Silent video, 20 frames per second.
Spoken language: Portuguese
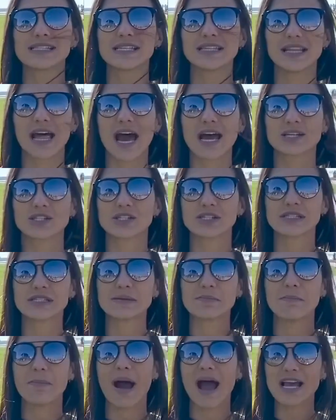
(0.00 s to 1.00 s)
cidades
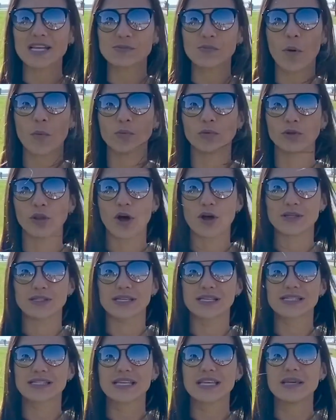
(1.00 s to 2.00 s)
mais
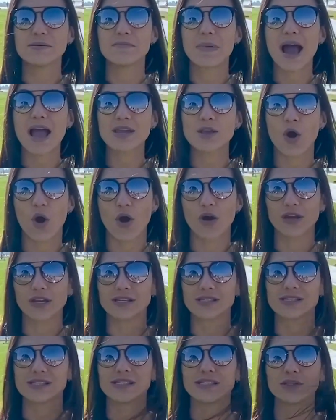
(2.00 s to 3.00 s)
populosas e
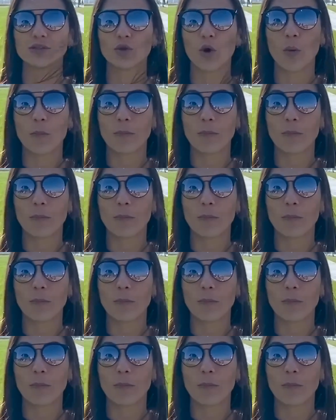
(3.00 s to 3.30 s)
maiores do